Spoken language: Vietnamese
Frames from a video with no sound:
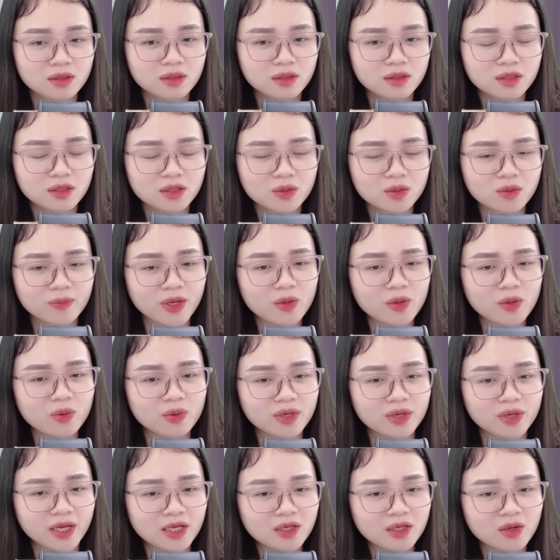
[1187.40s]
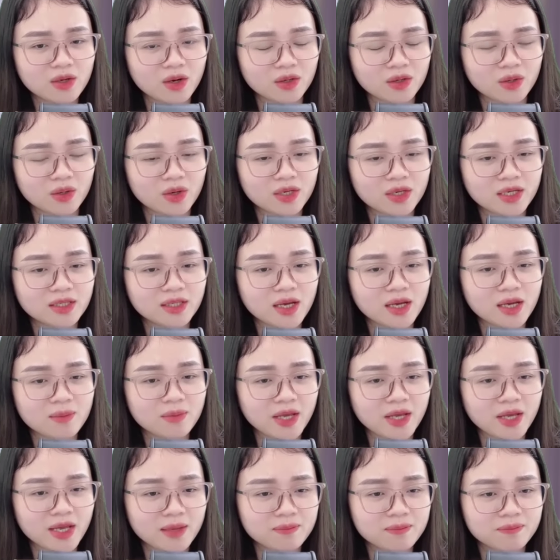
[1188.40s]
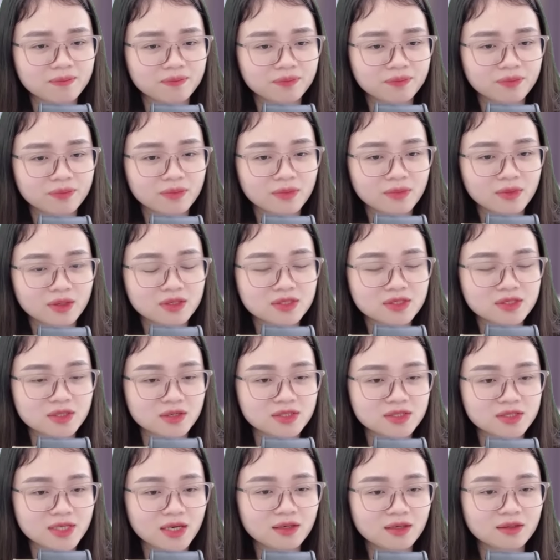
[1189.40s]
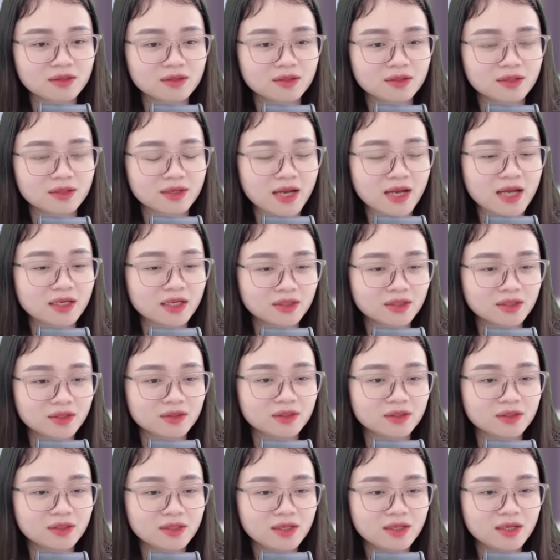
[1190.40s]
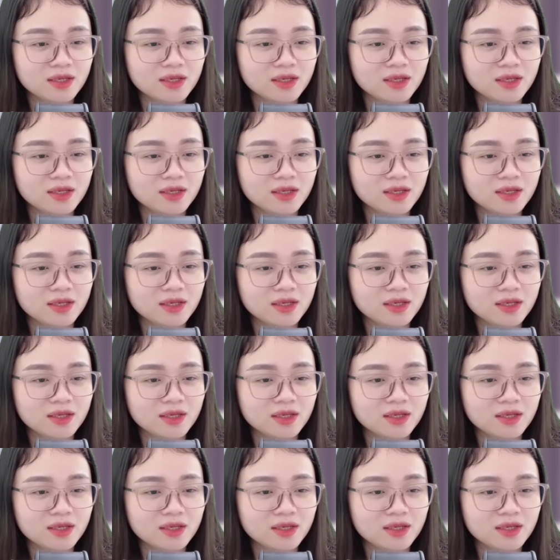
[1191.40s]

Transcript: Con bé hồi nãy gọi nó đến thăm em Giờ chắc đang đã tới